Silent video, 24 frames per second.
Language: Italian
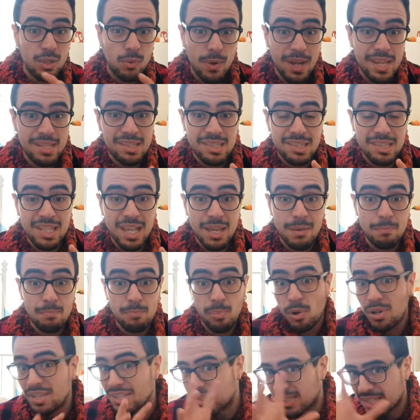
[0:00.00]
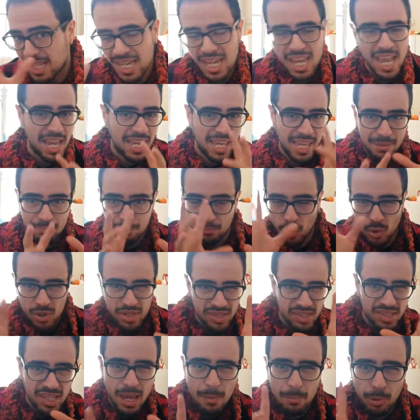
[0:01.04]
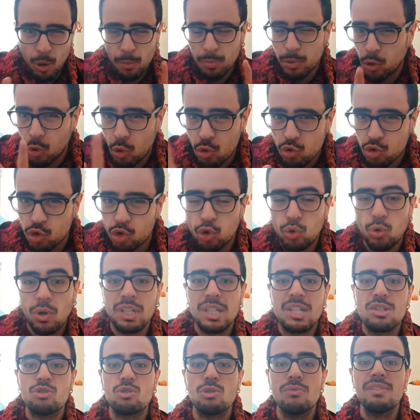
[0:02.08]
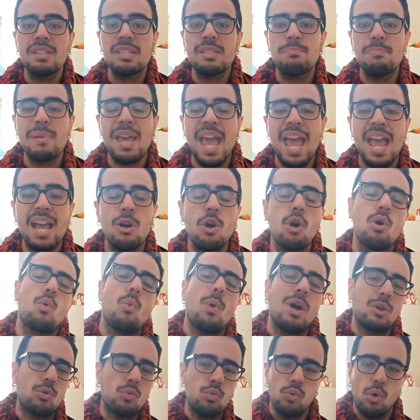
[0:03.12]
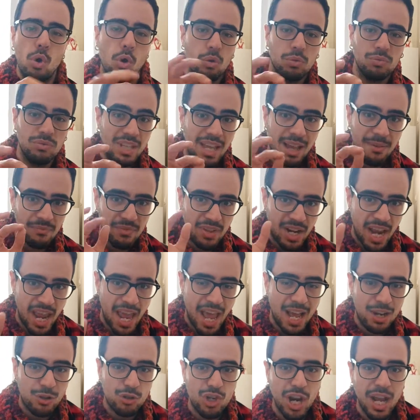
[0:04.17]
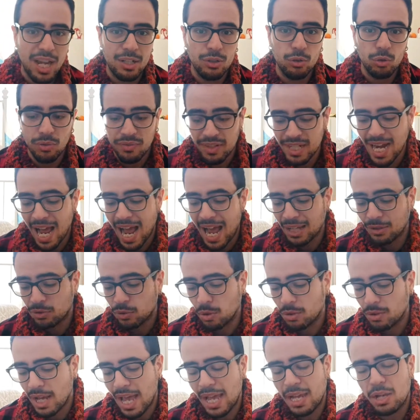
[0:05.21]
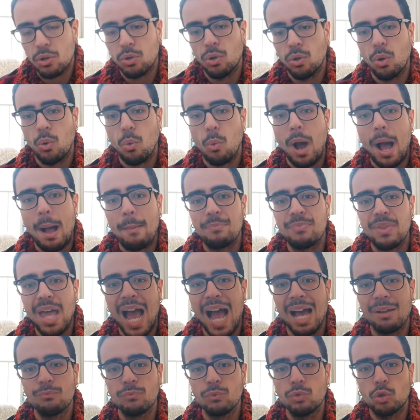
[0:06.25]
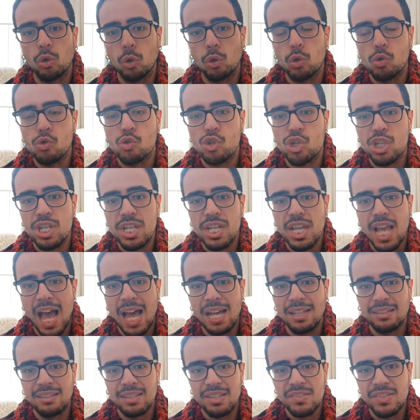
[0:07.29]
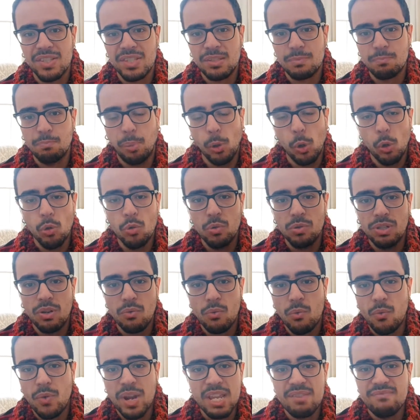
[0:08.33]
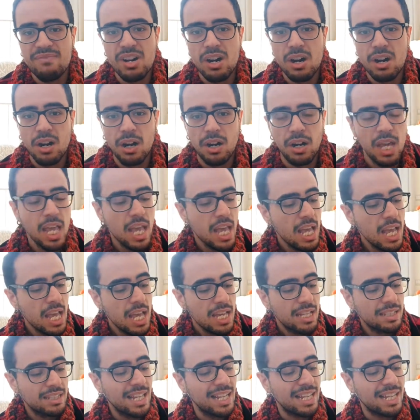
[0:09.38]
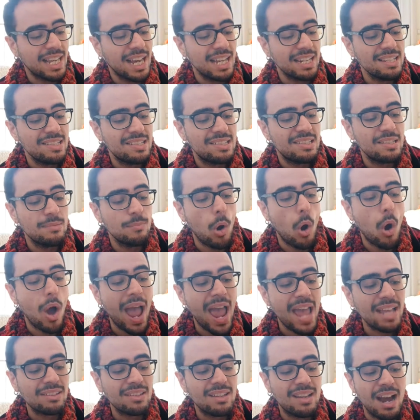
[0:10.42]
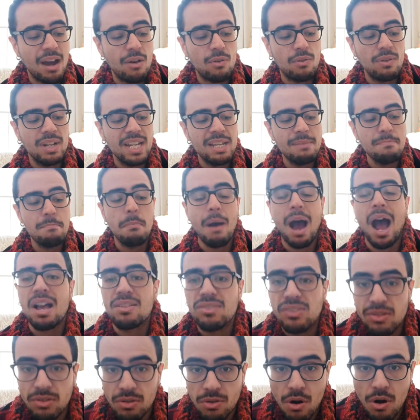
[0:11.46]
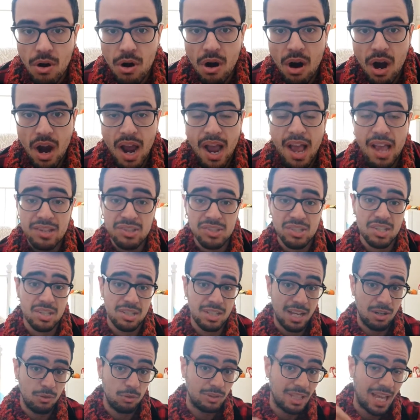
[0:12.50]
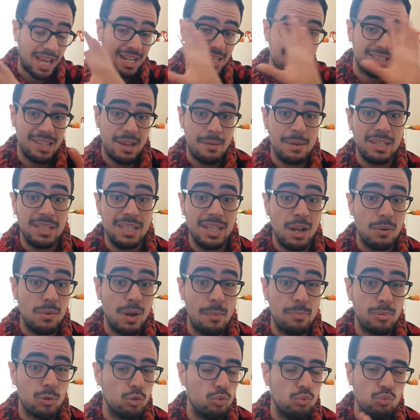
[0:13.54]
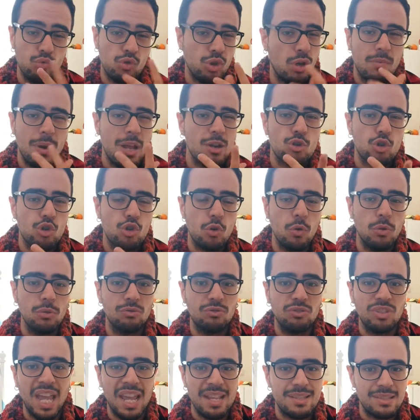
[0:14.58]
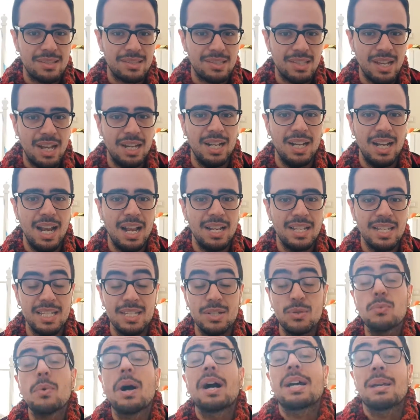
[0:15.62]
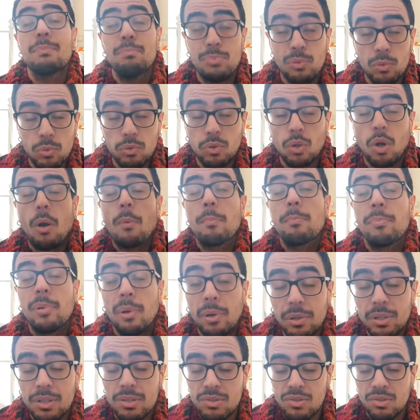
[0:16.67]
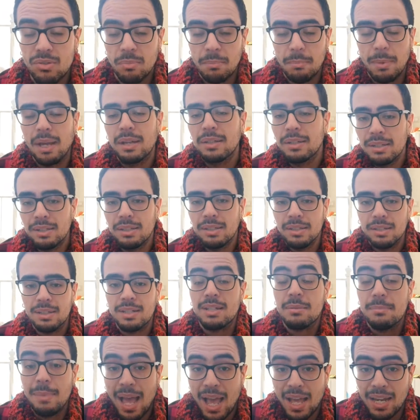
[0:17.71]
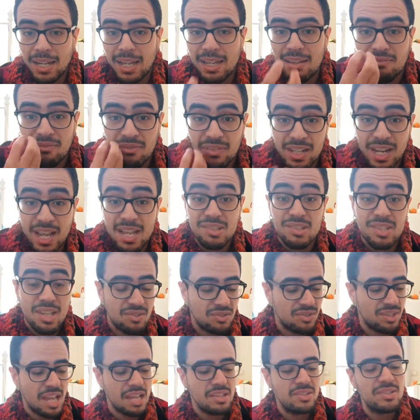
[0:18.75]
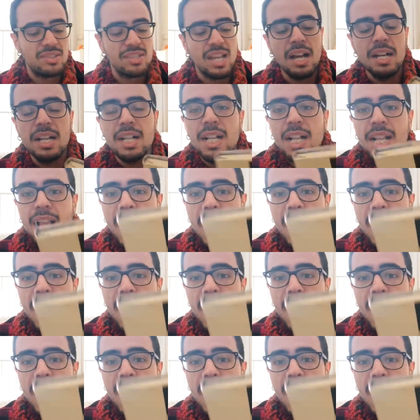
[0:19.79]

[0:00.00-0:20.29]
queste poesie, che poesie proprio non sono, adesso vi spiego. Qualcuno con De André ha già indovinato, eccolo qua, Antologia di Spoon River del carissimo Edgar Lee Masters. Da notare stamattina una pronuncia, una scioltezza nella lingua che purtroppo, insomma, rimane fine a se stessa.